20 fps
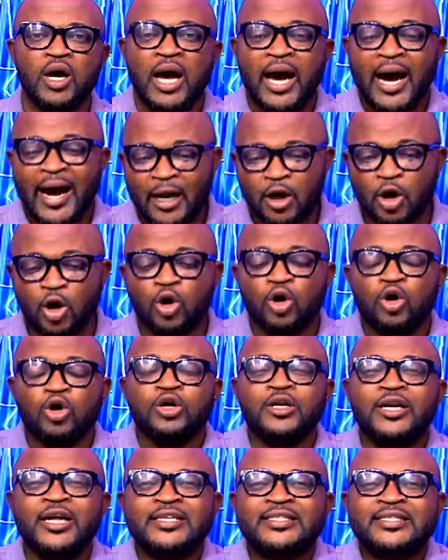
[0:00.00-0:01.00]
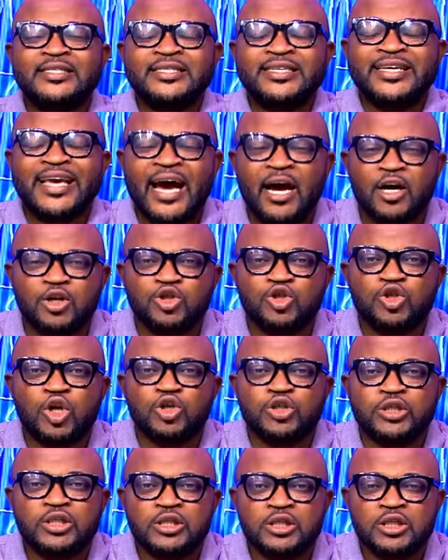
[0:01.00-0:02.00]
Alors, le
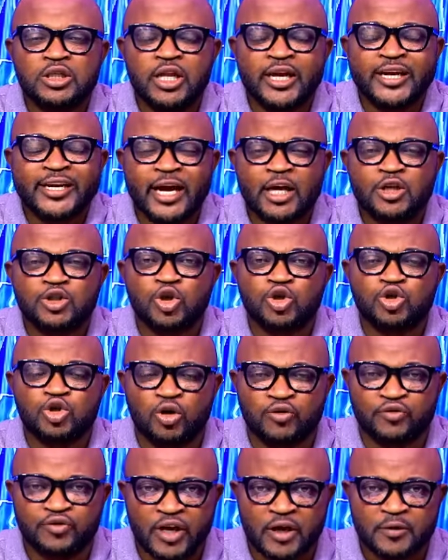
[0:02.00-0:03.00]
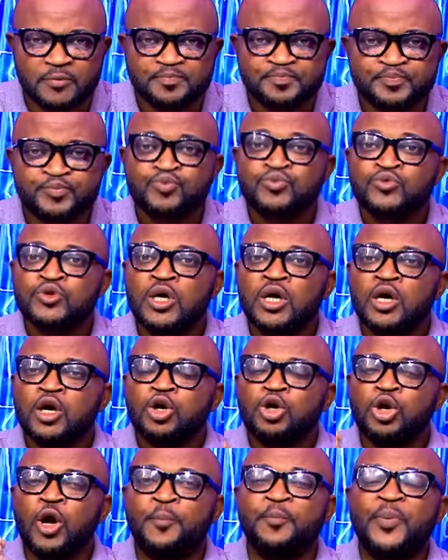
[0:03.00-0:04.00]
15 janvier,
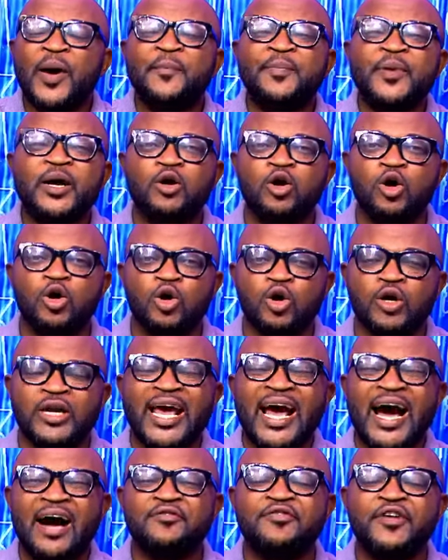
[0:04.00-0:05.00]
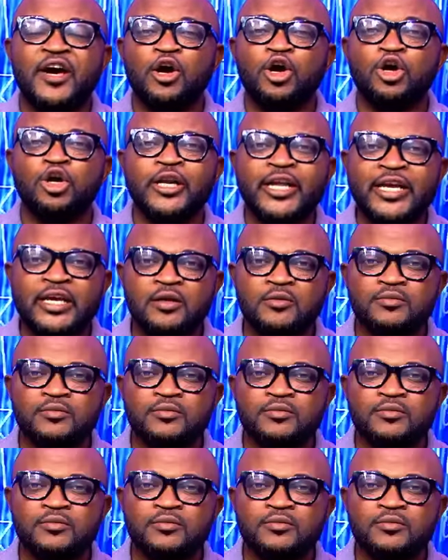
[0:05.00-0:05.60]
le peuple congolais avait élu